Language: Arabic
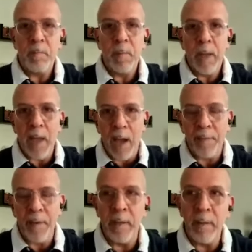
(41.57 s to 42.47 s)

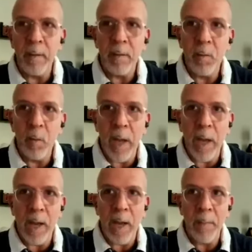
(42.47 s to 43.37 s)
كحفيظ
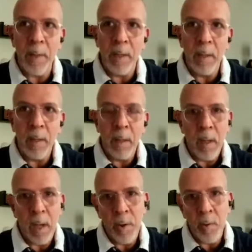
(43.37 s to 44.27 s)
كاعلامي
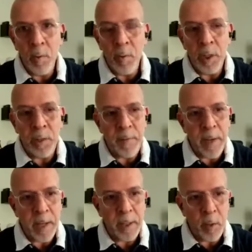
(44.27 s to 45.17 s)
انه وجدت فيه
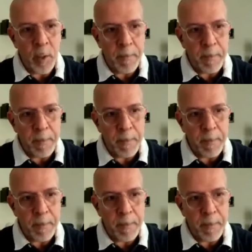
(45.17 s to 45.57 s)
رجل